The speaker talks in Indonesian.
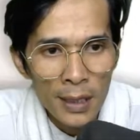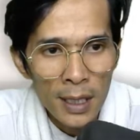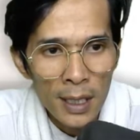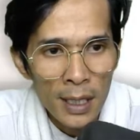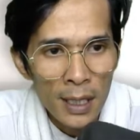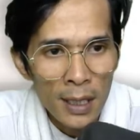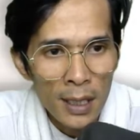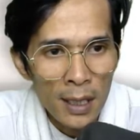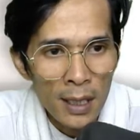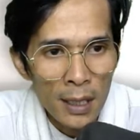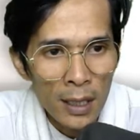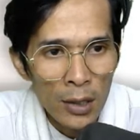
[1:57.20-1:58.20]
jadi
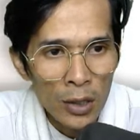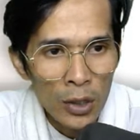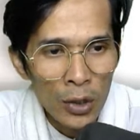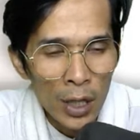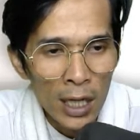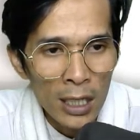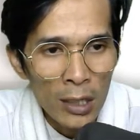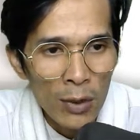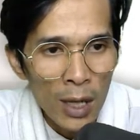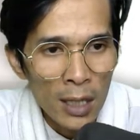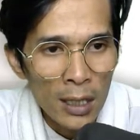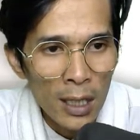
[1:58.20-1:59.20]
uh, eh, .torrent itu
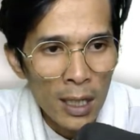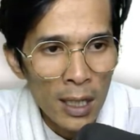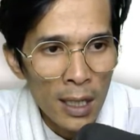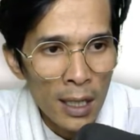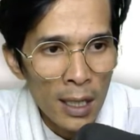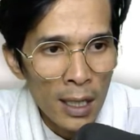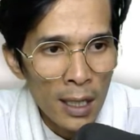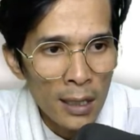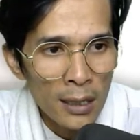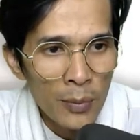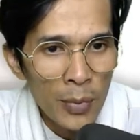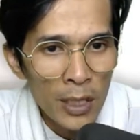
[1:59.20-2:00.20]
hanya
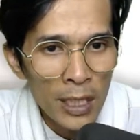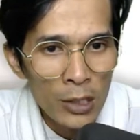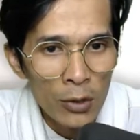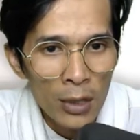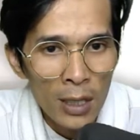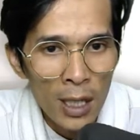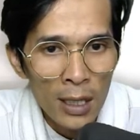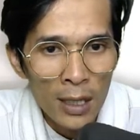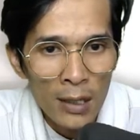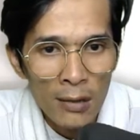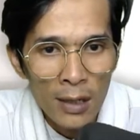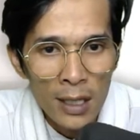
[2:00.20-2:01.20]
seperti shortcut
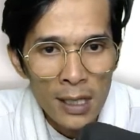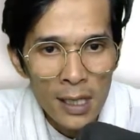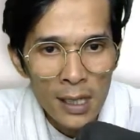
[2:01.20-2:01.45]
gitu guys